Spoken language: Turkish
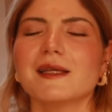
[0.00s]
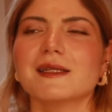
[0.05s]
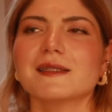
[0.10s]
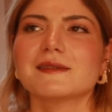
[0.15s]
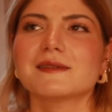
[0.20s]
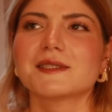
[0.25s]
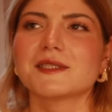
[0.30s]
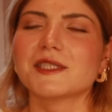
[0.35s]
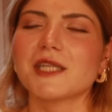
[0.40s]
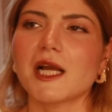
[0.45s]

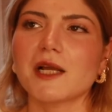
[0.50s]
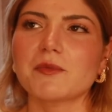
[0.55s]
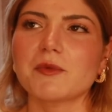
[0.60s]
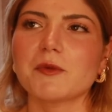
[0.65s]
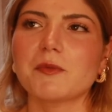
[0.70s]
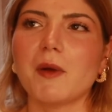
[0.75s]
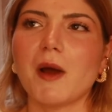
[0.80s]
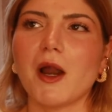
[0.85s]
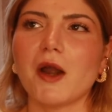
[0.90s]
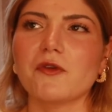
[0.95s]
Sıcak
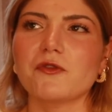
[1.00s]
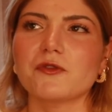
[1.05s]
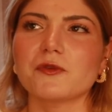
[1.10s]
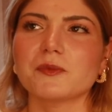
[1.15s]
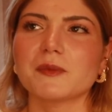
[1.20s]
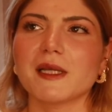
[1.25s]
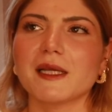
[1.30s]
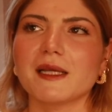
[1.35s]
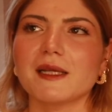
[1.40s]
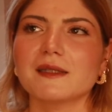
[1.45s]
bir
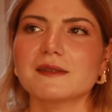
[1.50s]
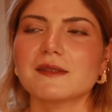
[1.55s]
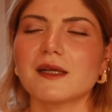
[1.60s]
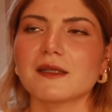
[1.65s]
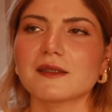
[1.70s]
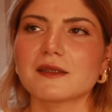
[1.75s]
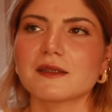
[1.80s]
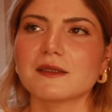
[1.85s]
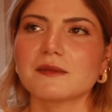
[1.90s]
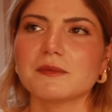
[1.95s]
parfüm değil.
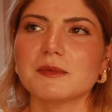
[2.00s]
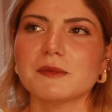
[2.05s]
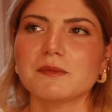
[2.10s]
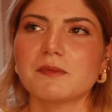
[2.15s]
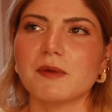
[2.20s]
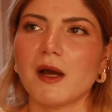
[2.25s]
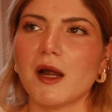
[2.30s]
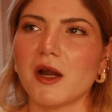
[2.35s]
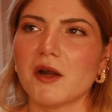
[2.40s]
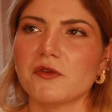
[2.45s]
Tatlı bir
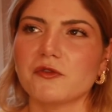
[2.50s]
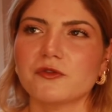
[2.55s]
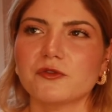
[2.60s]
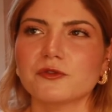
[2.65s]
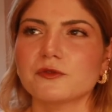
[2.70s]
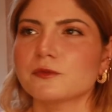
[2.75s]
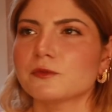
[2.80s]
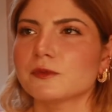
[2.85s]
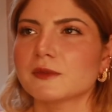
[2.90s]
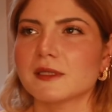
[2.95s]

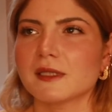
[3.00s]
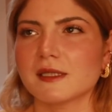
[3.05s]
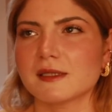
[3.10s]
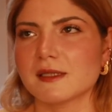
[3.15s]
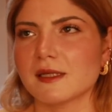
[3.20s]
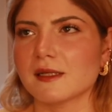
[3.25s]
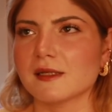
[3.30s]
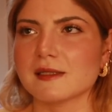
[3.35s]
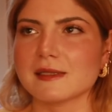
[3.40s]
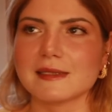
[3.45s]
parfüm
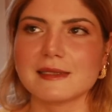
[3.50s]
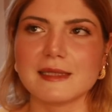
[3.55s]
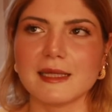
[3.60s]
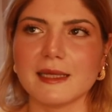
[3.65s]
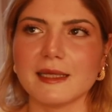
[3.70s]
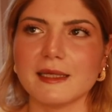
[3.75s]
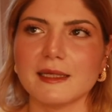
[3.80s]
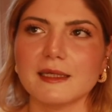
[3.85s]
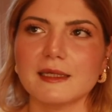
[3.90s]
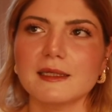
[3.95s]
deseniz
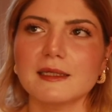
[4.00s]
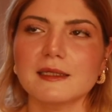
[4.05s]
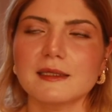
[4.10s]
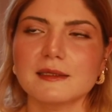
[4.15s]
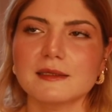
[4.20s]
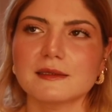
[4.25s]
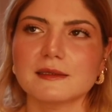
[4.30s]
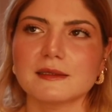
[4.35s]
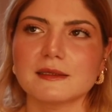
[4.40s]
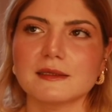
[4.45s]
değil.
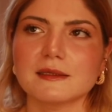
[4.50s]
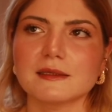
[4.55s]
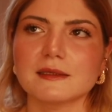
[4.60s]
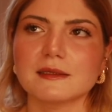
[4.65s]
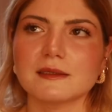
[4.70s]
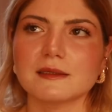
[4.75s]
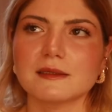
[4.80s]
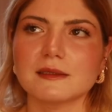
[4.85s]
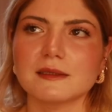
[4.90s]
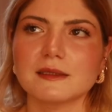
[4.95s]

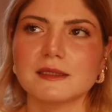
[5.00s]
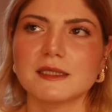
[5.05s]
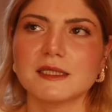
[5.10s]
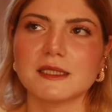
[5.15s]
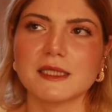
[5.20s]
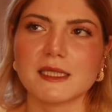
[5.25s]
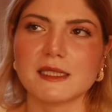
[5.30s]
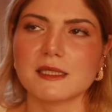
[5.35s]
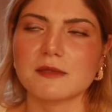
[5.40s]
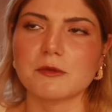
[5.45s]
Ee,
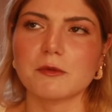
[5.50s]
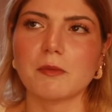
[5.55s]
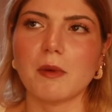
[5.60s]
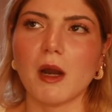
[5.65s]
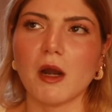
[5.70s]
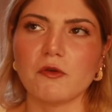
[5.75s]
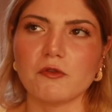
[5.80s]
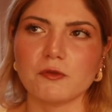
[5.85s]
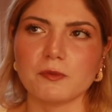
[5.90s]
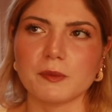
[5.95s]
çiçeksi bir
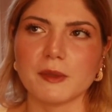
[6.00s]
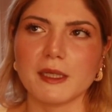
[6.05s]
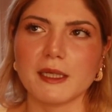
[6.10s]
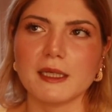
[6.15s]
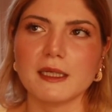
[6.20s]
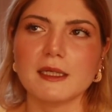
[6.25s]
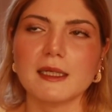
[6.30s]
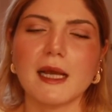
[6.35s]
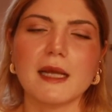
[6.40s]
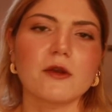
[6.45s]
parfüm
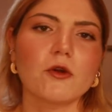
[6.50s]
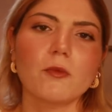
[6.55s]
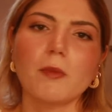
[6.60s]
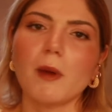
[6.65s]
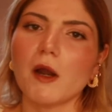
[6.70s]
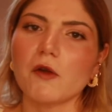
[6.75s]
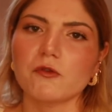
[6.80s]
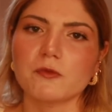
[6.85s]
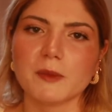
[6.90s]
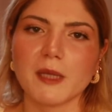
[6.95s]
değil. Yani o
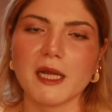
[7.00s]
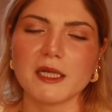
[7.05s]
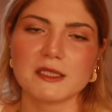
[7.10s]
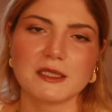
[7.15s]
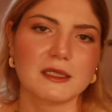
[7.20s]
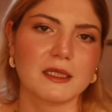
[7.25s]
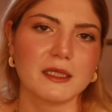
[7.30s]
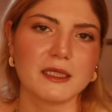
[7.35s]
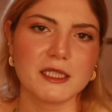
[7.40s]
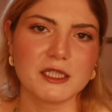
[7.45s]
parfüm
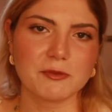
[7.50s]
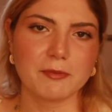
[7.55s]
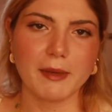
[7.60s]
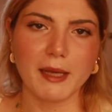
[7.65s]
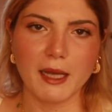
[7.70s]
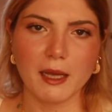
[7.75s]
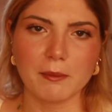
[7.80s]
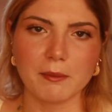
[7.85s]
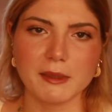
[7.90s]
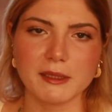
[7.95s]
gerçekten hiç
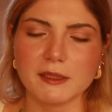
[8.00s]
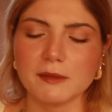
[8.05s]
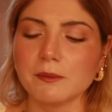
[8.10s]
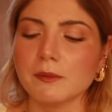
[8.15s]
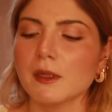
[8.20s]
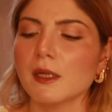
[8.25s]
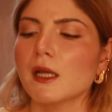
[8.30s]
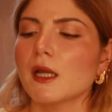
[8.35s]
beğenmedim.